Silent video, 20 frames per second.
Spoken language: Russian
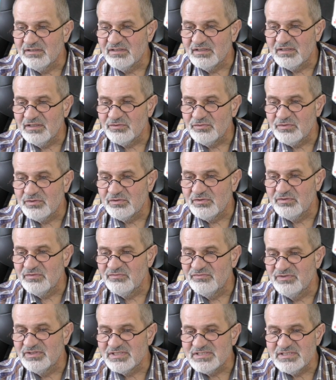до которых
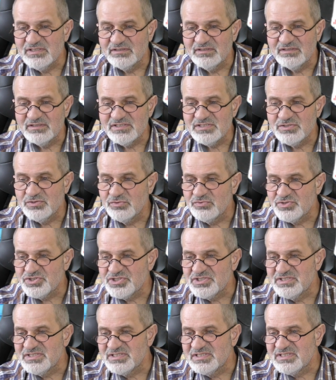он вырастет, это
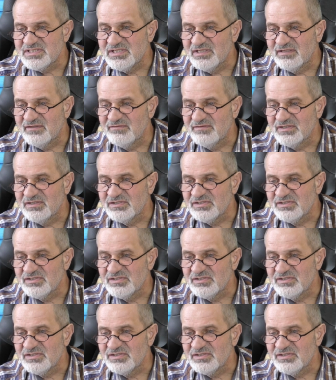162